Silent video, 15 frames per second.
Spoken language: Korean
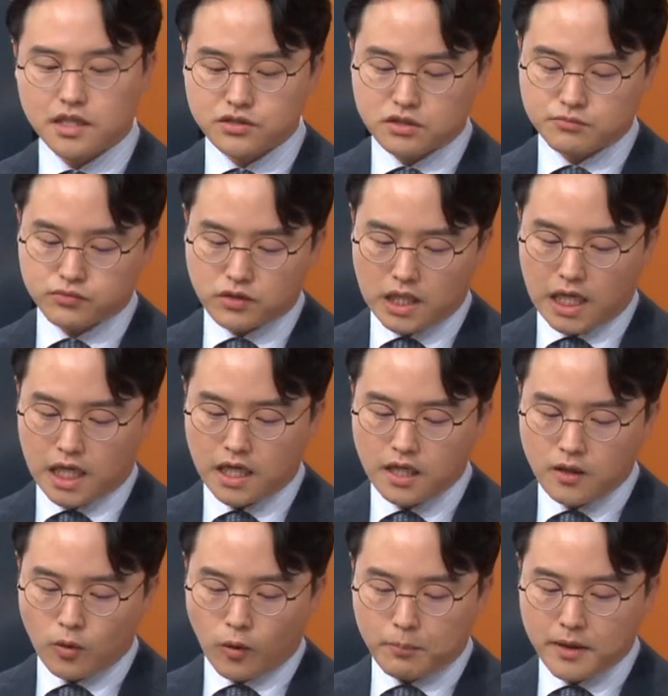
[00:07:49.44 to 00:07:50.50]
행정부가
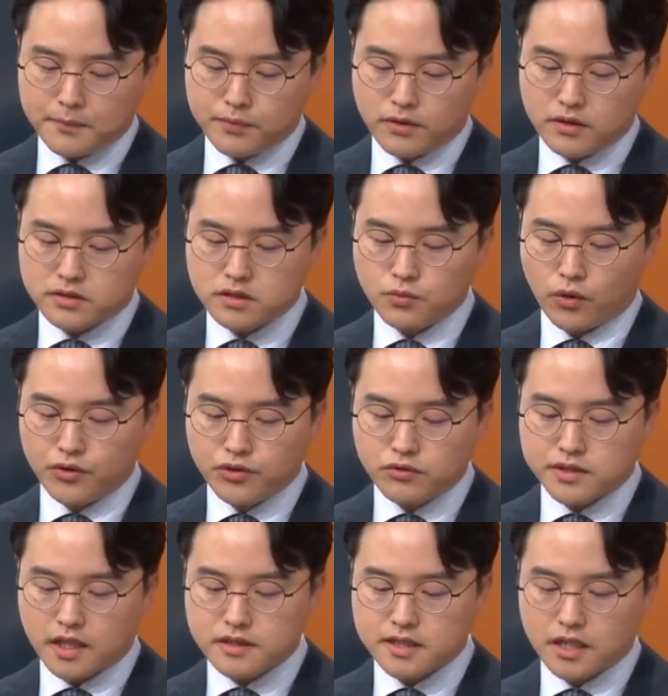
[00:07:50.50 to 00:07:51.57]
오펙 플러스 원유
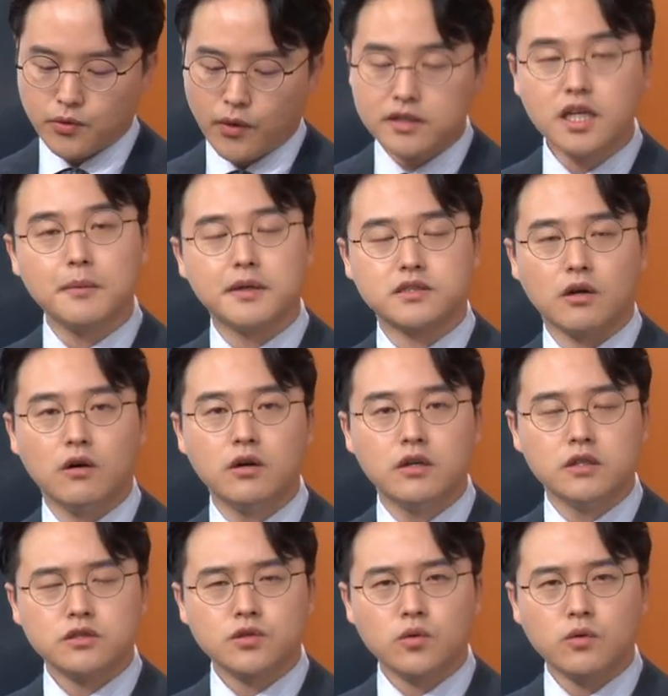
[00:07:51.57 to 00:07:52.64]
생산 회담에서
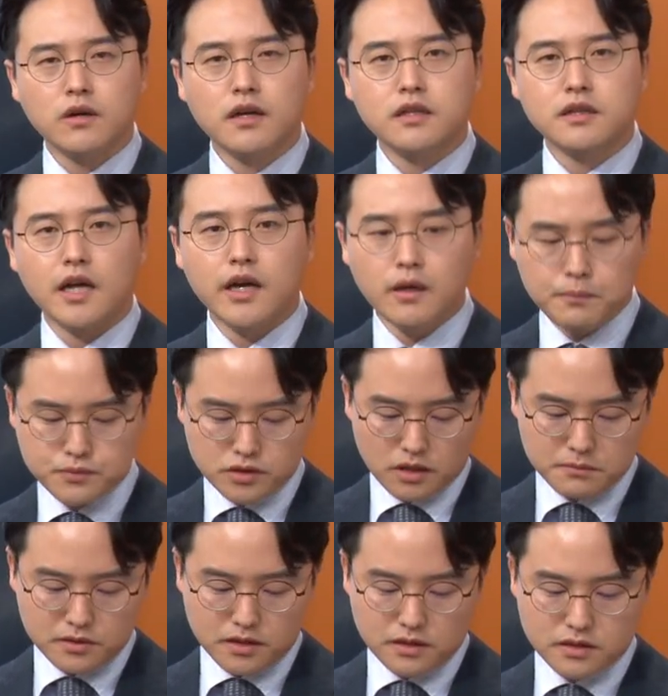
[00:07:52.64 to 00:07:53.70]
서로 간
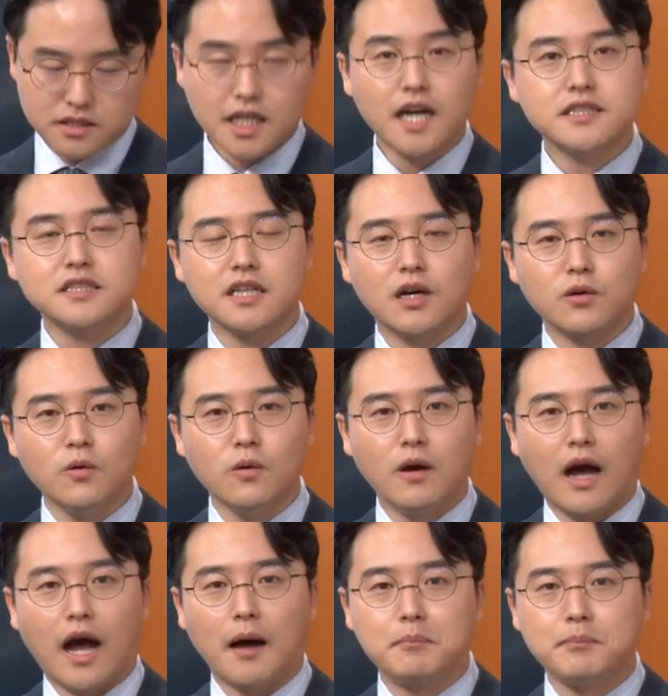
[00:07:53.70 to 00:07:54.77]
타협점을 찾으라고
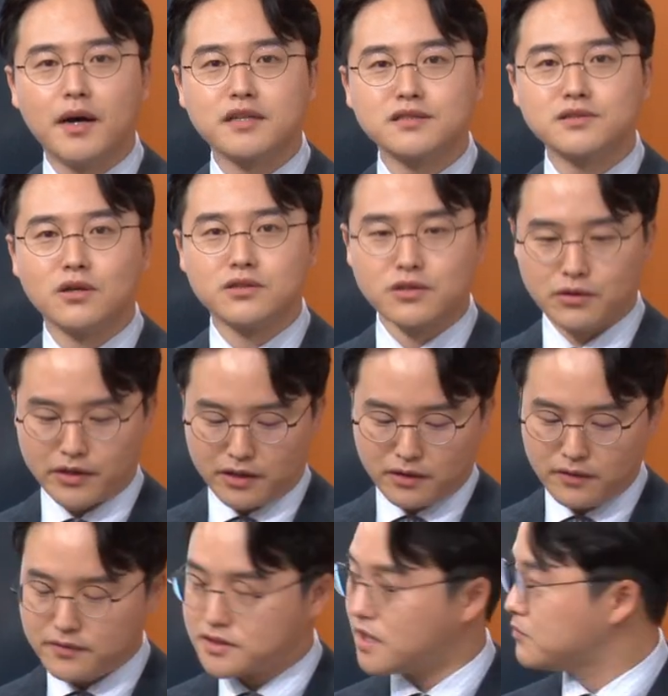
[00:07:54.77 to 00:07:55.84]
압박을 넣은
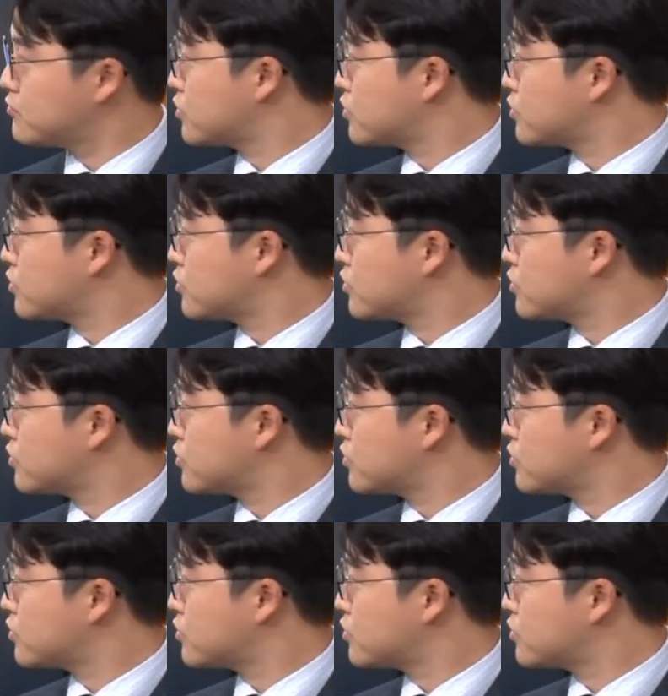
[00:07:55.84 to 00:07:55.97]
거예요. 참